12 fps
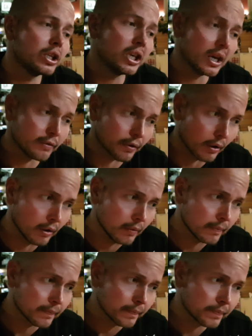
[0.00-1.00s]
евро,
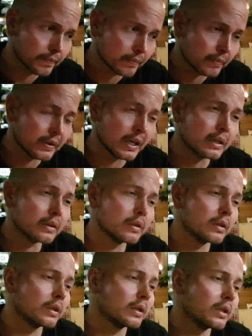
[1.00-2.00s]
нет,
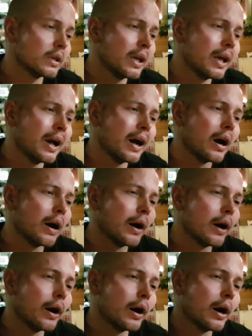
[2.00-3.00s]

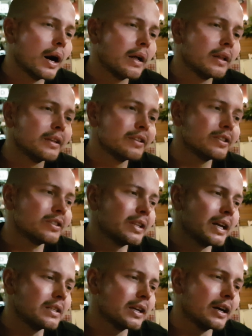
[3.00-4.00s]
а
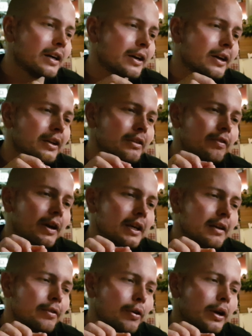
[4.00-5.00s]
знаете как, 2 э, евро